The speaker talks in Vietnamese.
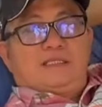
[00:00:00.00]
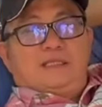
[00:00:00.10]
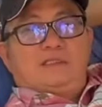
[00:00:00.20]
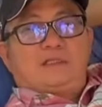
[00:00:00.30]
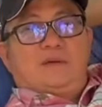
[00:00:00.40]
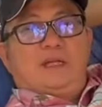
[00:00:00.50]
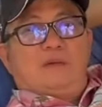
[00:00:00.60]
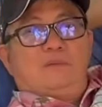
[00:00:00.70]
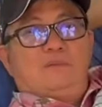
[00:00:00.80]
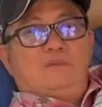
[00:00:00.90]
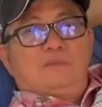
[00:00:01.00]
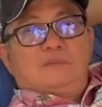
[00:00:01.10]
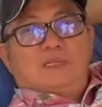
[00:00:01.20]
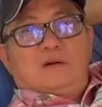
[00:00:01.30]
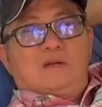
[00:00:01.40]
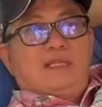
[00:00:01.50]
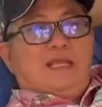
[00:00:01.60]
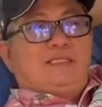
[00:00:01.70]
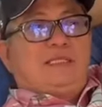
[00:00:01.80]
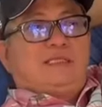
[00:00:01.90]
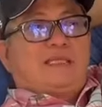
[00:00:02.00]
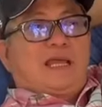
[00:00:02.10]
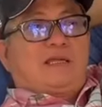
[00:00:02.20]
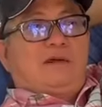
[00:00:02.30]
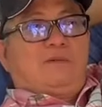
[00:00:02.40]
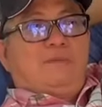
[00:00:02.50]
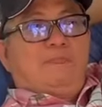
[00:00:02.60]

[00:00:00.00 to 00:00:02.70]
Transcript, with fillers: xỉa sói đâu đâu có dạy xuyên tạc đâu